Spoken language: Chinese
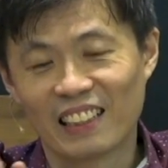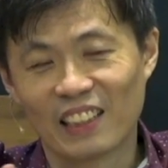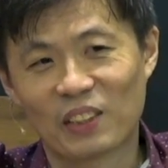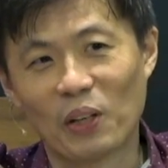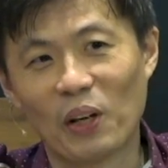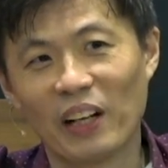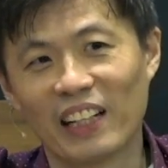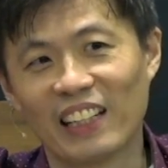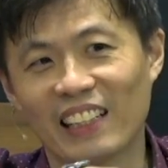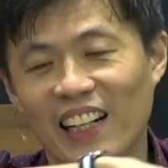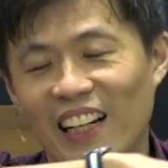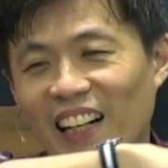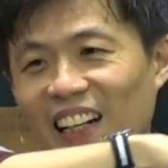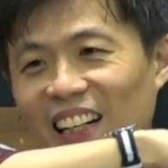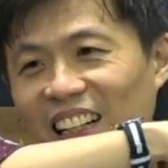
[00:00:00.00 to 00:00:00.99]
那所以呢，
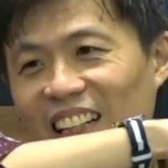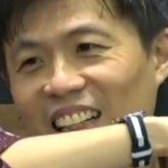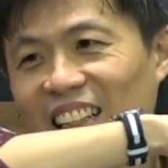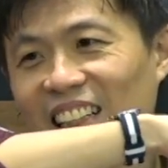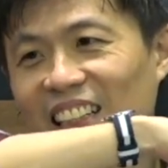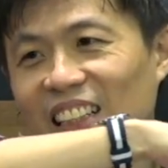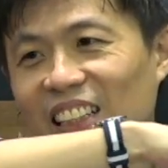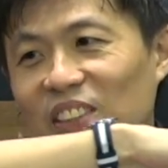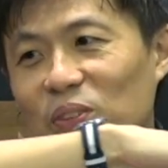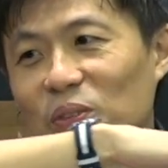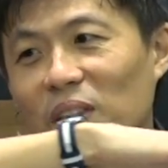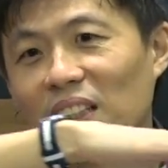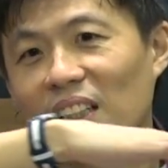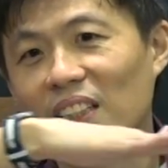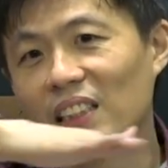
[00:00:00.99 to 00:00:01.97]
那
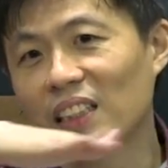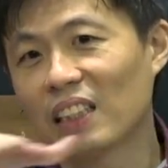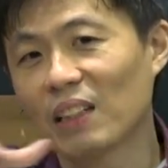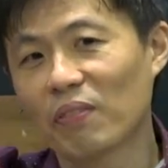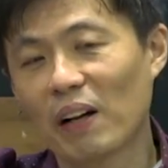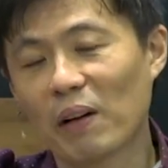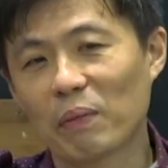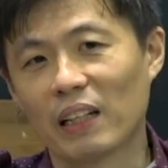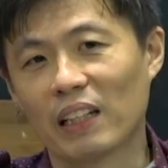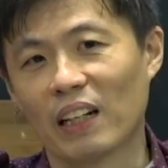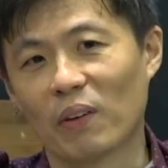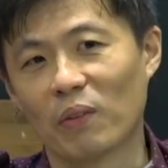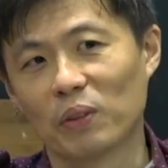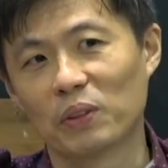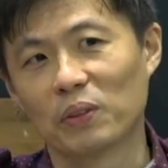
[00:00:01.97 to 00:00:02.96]
所以呢，这个方面
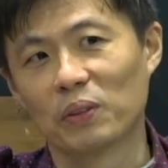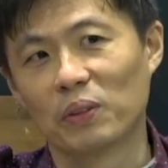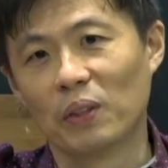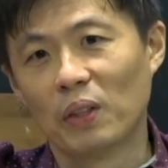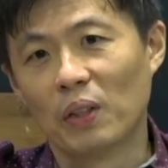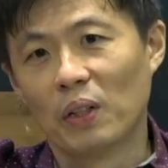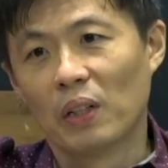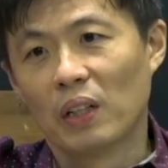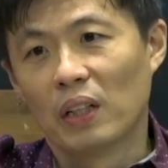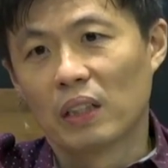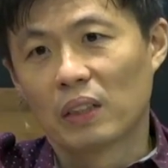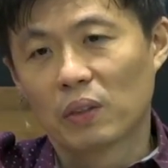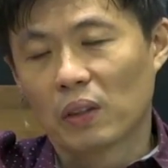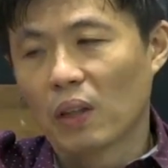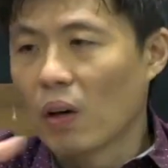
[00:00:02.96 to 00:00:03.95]
呢，我就
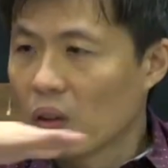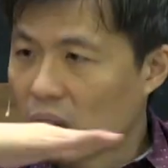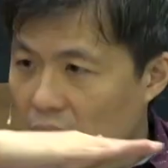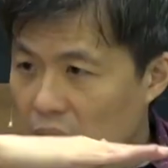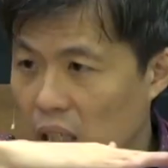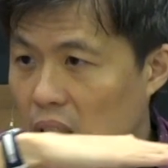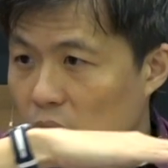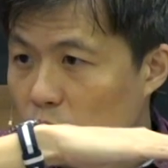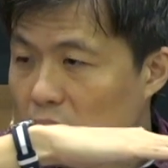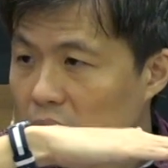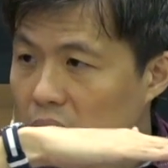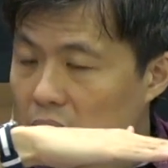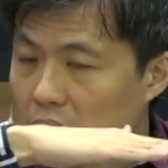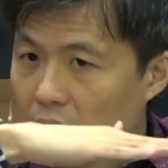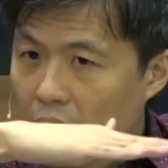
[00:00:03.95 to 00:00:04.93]
说 OK。所
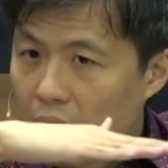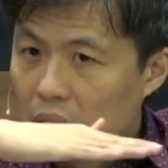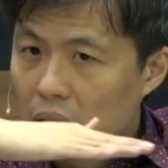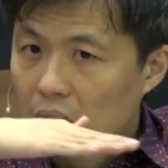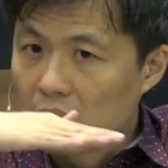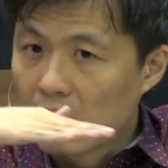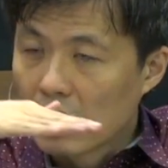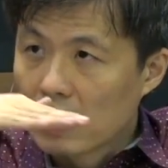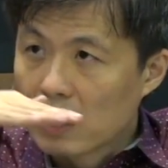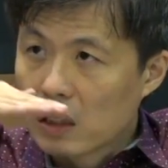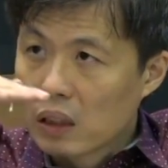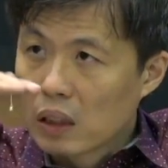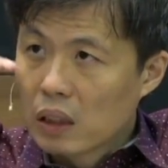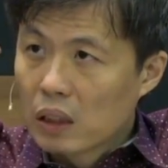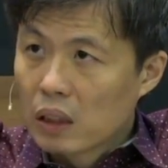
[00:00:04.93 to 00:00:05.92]
以家庭呢，
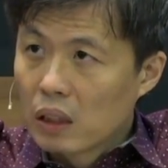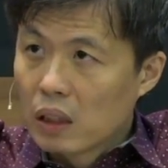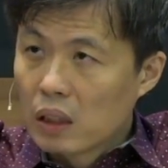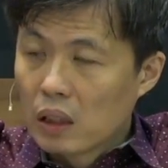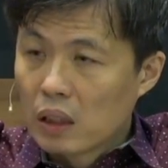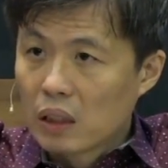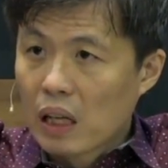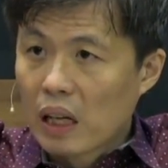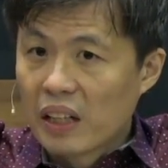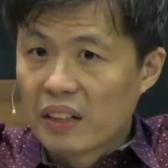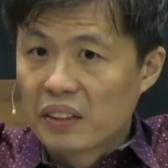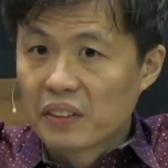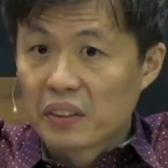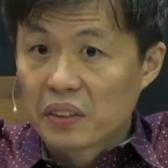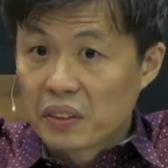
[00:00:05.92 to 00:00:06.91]
带
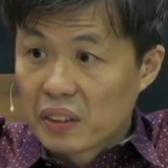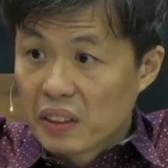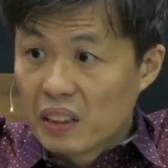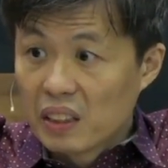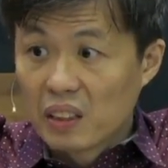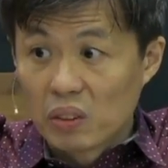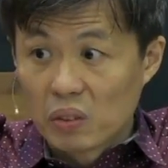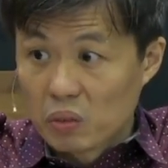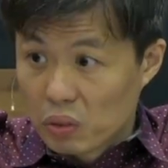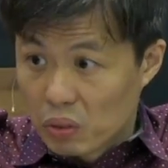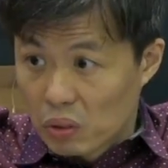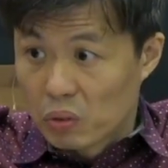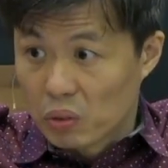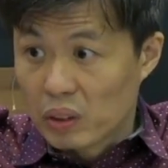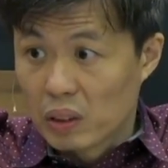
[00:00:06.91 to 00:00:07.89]
领者是一定
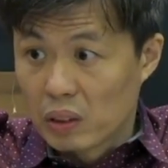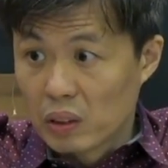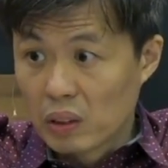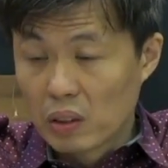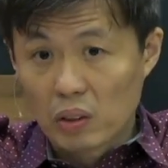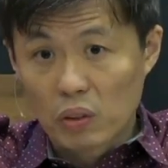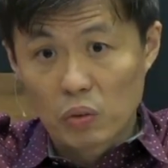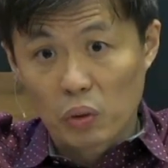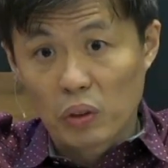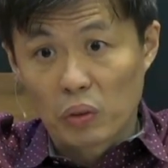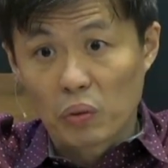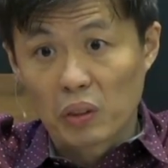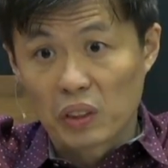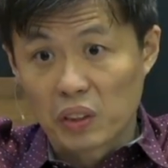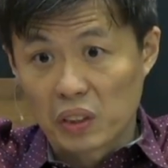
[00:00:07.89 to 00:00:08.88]
最最
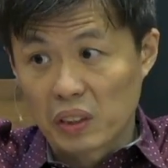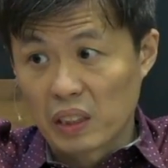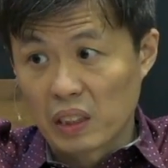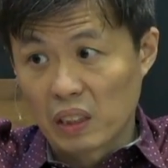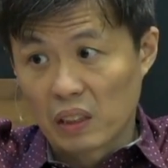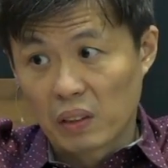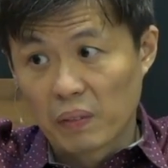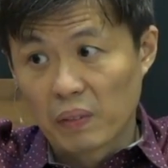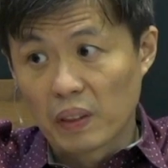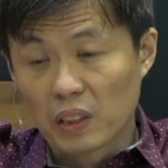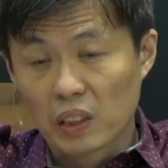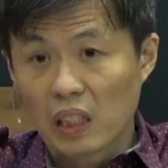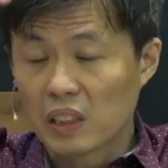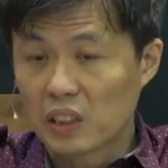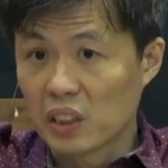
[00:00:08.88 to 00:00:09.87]
多的责任的，对不对？
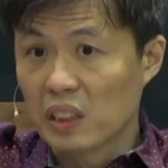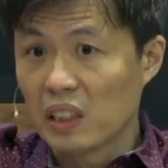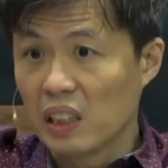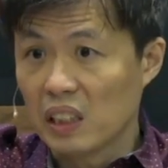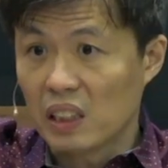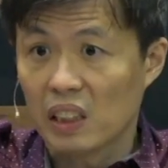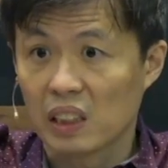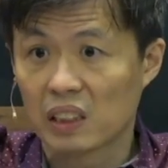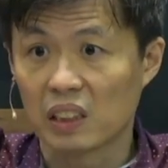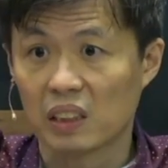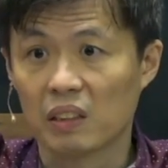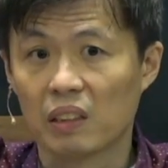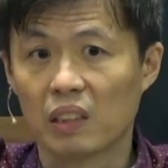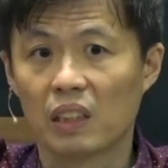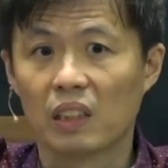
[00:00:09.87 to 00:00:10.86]
上神一定是
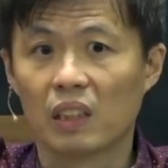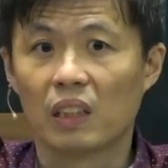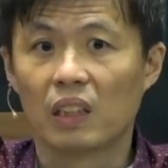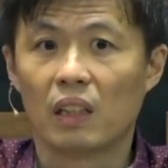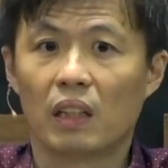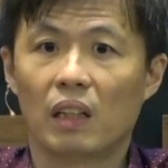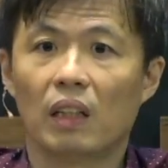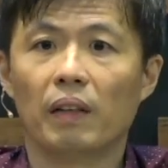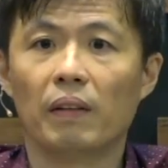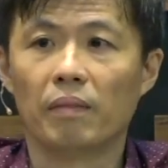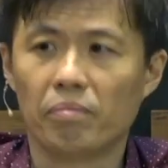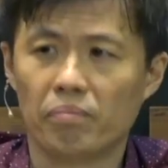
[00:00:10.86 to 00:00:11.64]
啊，